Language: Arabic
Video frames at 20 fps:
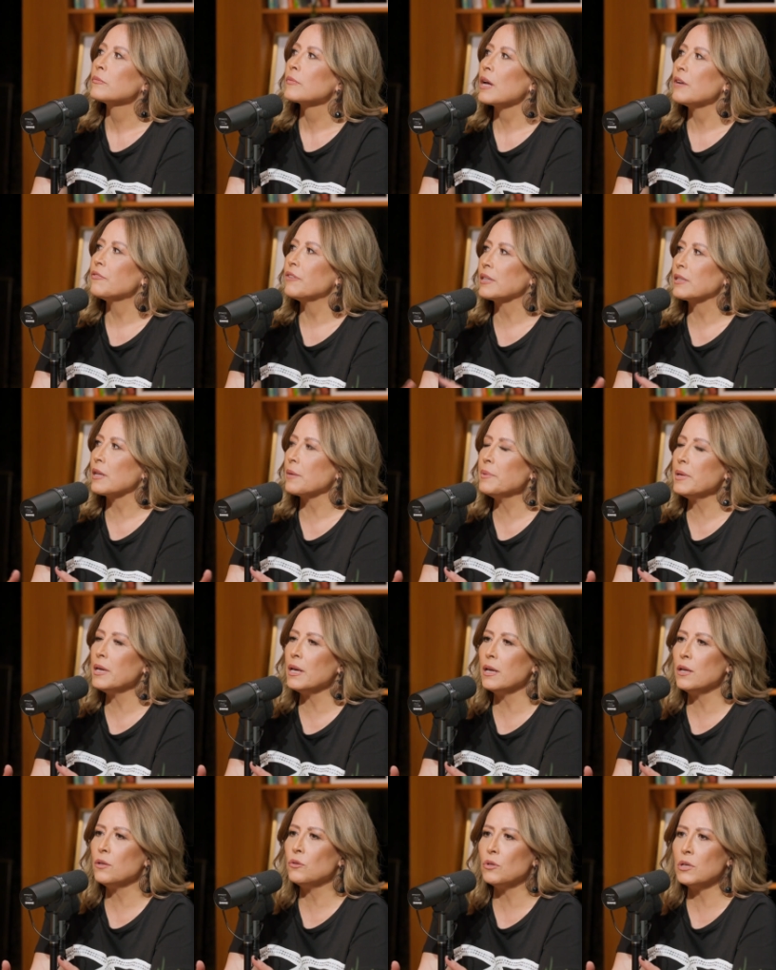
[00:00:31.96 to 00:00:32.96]

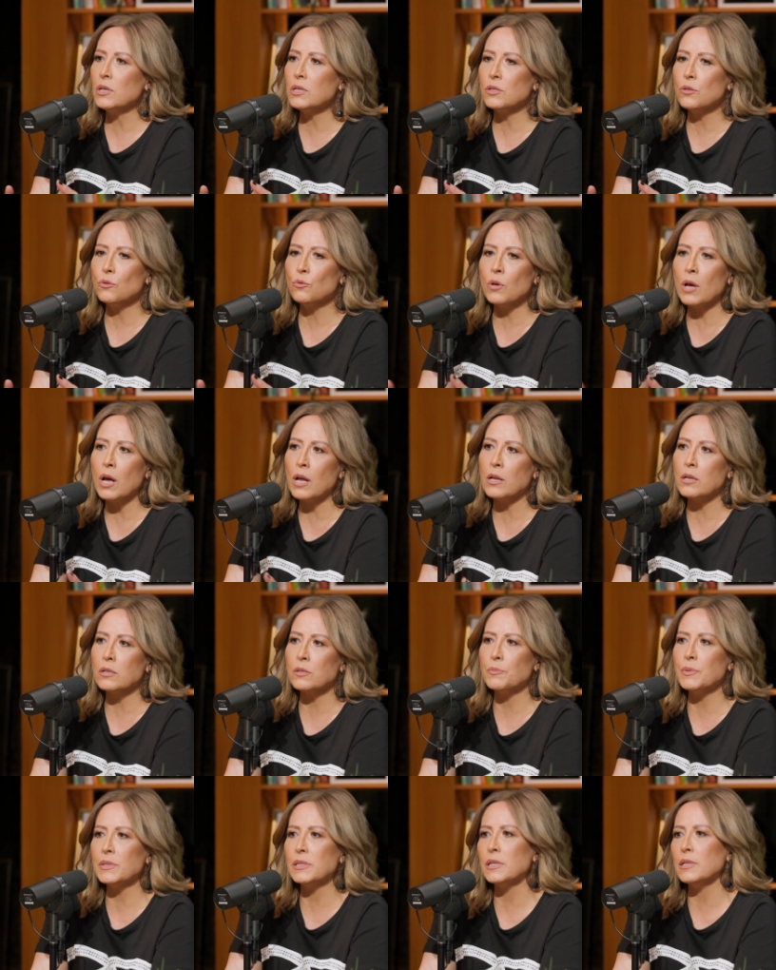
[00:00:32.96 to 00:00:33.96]
فطبيعي انه حس انه خلص
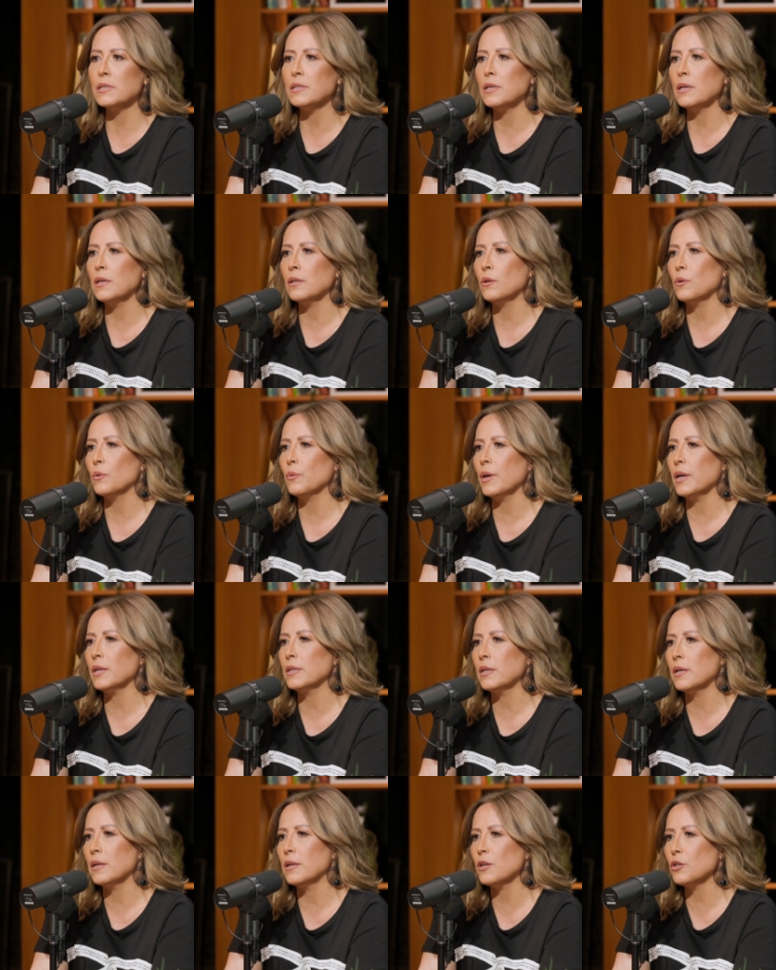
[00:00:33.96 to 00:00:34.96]
بالستين
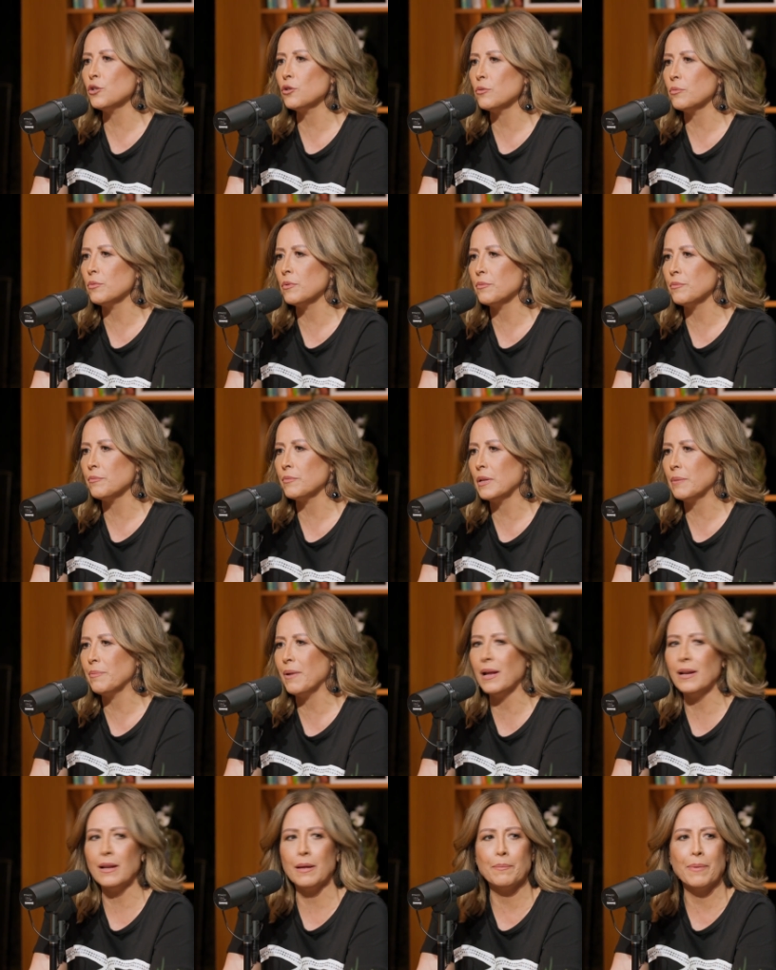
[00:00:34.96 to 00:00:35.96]
والوحده ليش
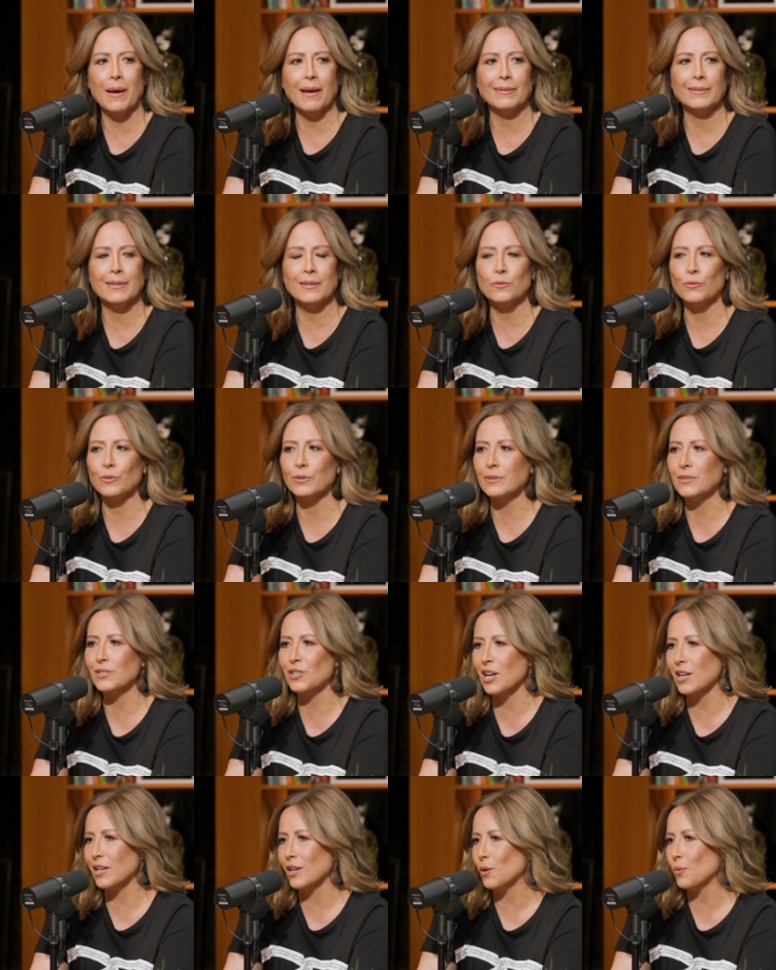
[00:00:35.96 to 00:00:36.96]
بالبقلة بعد انه
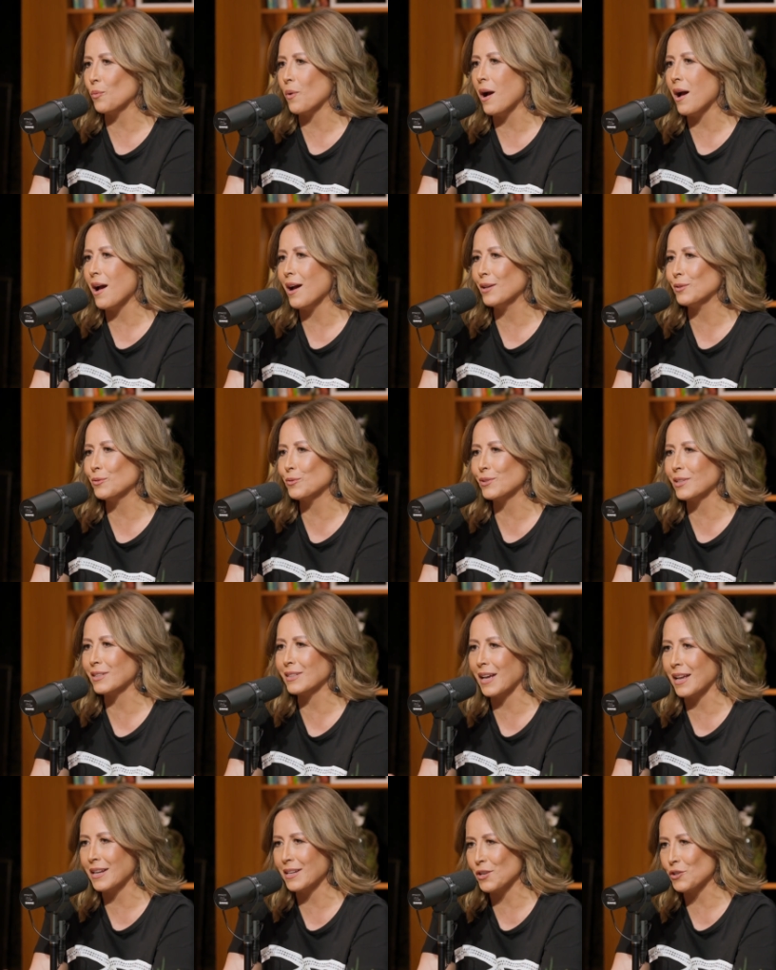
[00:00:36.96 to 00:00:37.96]
تشنقل واحد
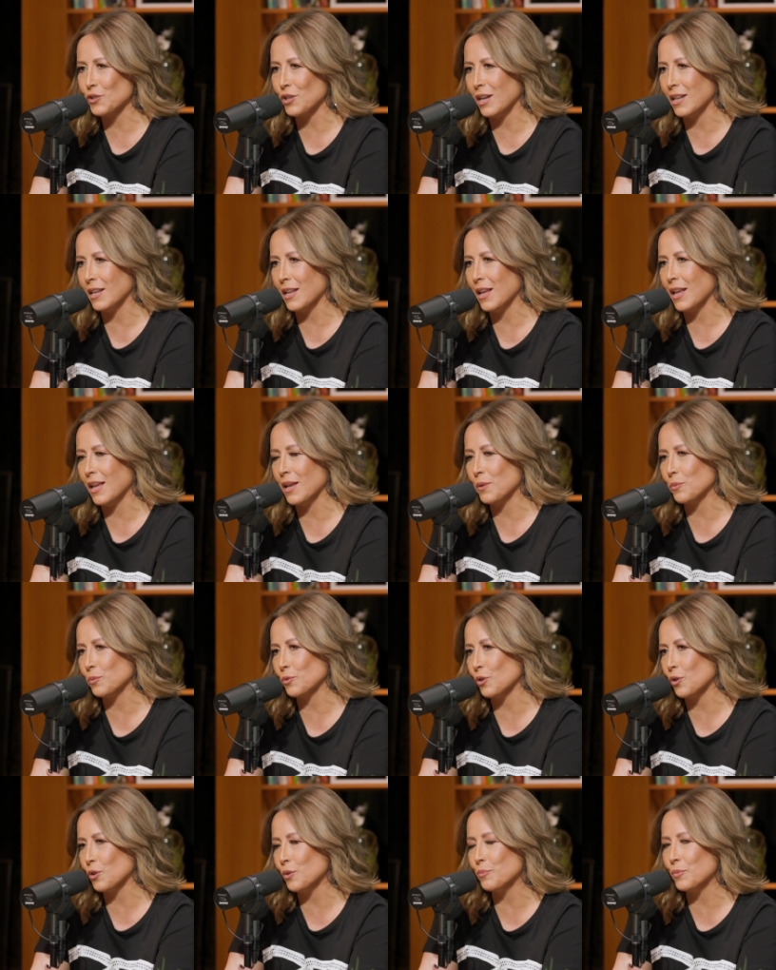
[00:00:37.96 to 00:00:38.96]
وتتغنج عليه
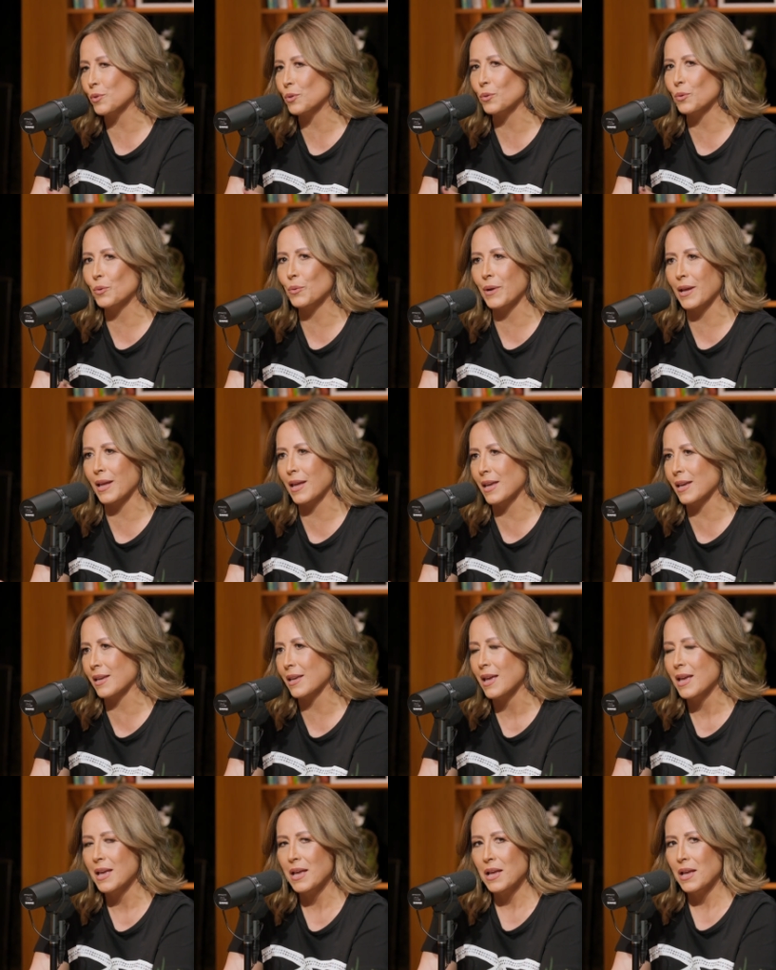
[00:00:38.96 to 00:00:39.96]
وتغمره وهيك
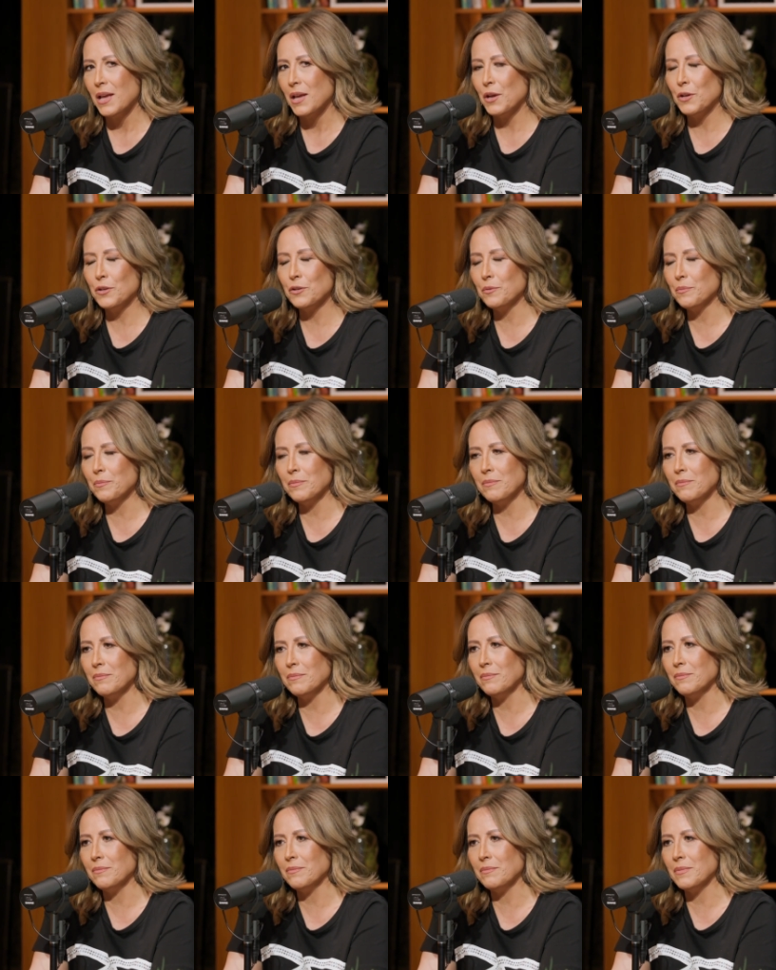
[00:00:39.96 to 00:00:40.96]
انه
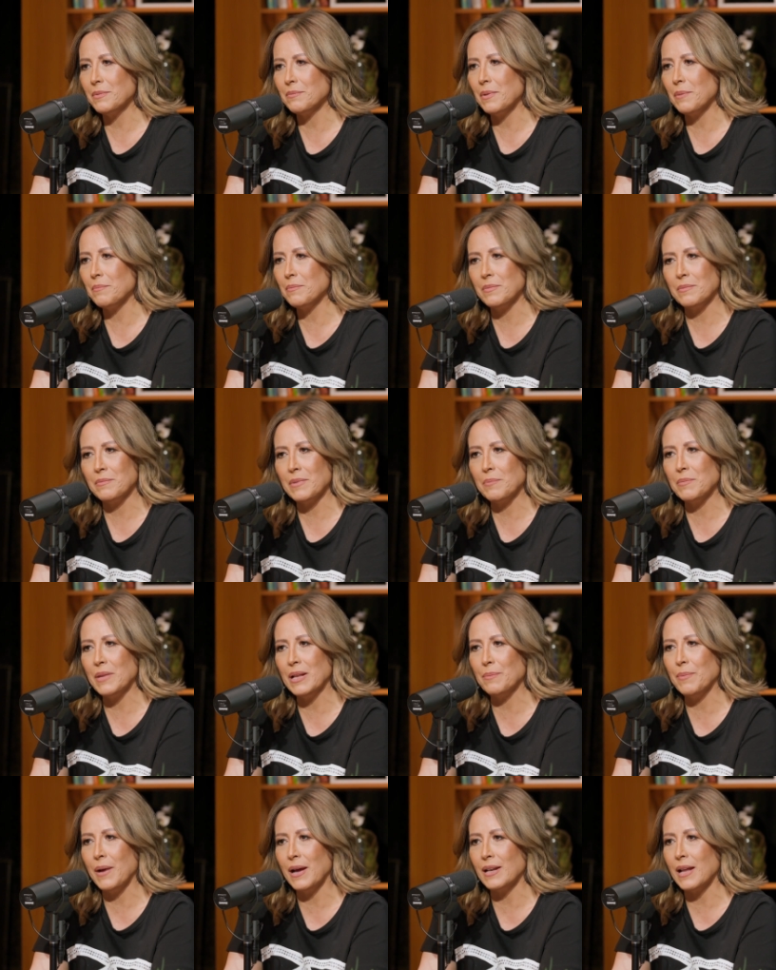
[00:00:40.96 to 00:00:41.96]
ما
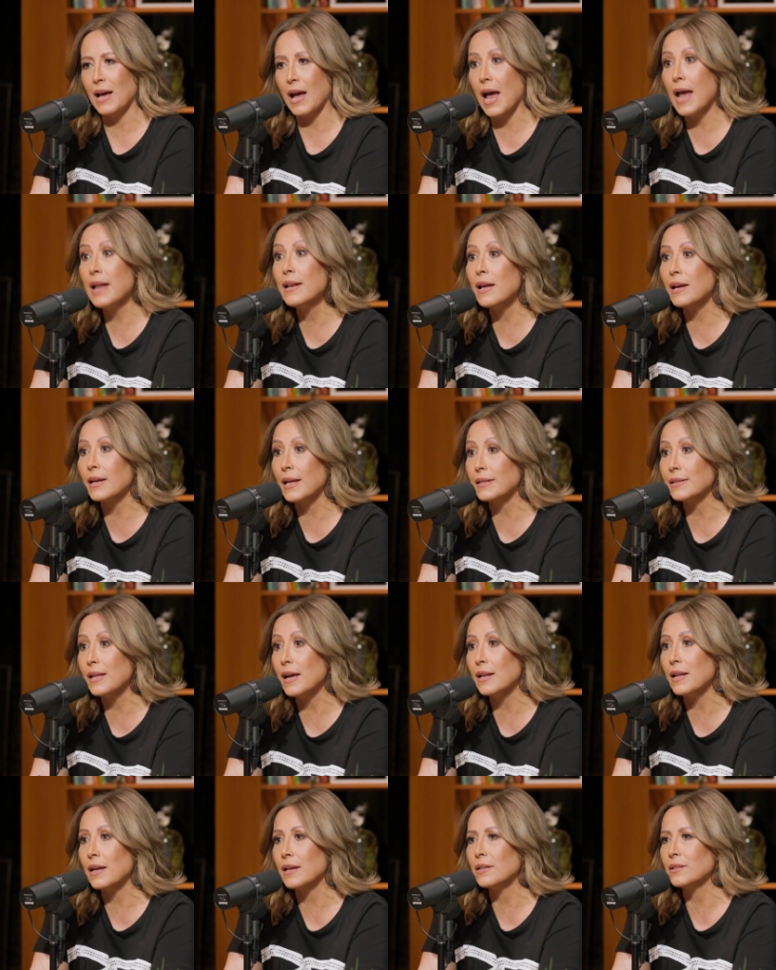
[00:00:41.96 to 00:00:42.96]
بيلبق لا انا
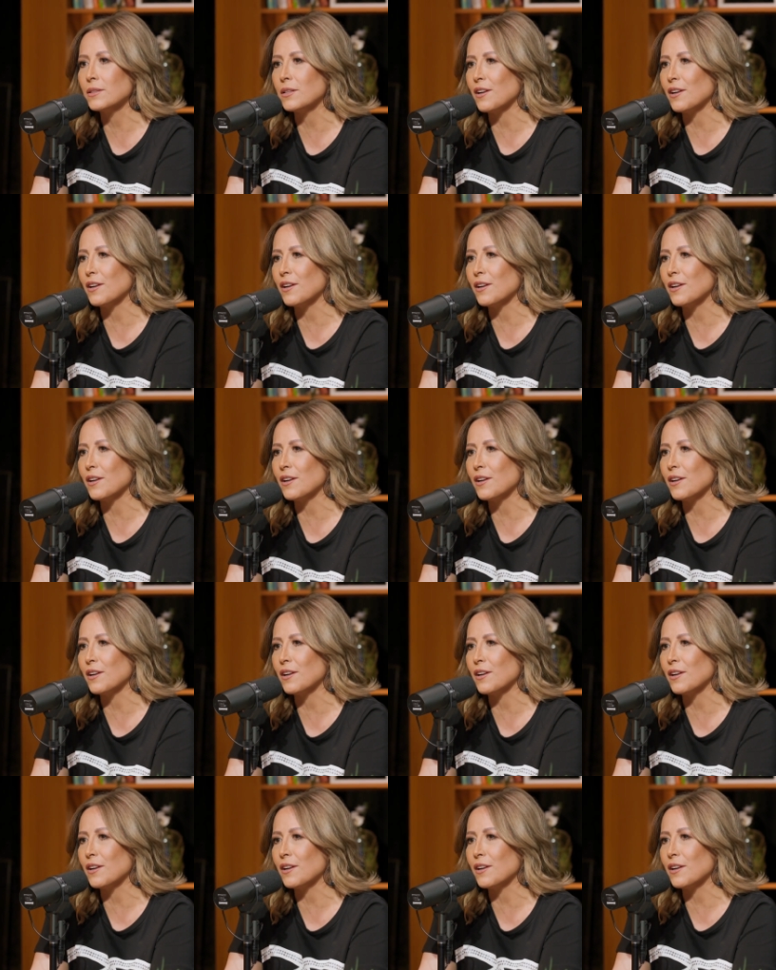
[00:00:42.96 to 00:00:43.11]
كتقلة كنت